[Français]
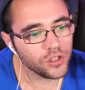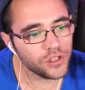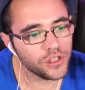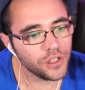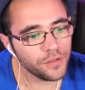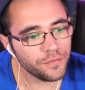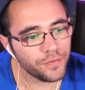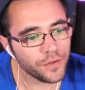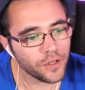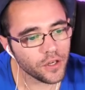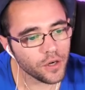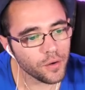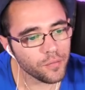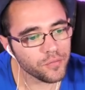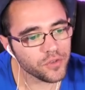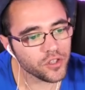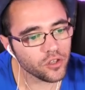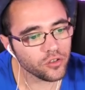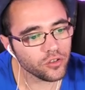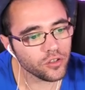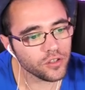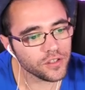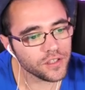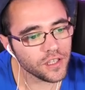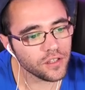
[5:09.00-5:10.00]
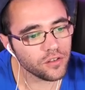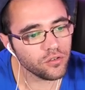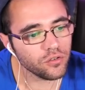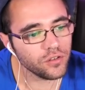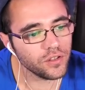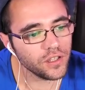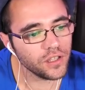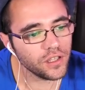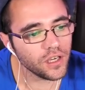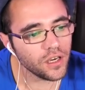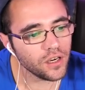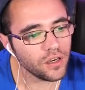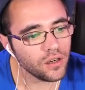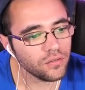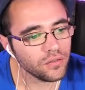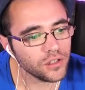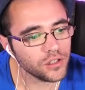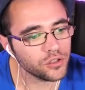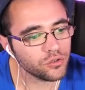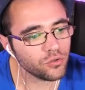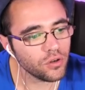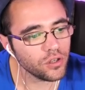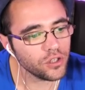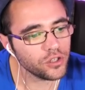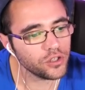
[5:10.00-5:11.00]
J'ai fait quand même 137 de dégâts. Euh,
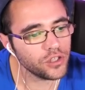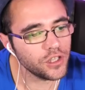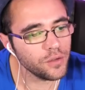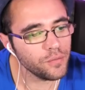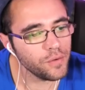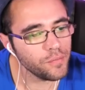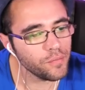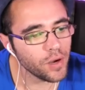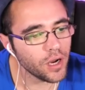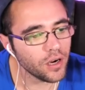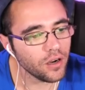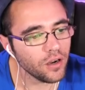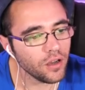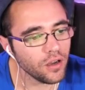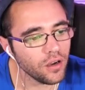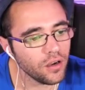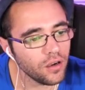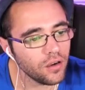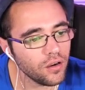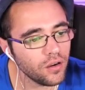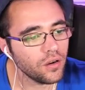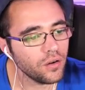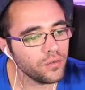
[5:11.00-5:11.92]
je crois que je l'ai mis mal, là.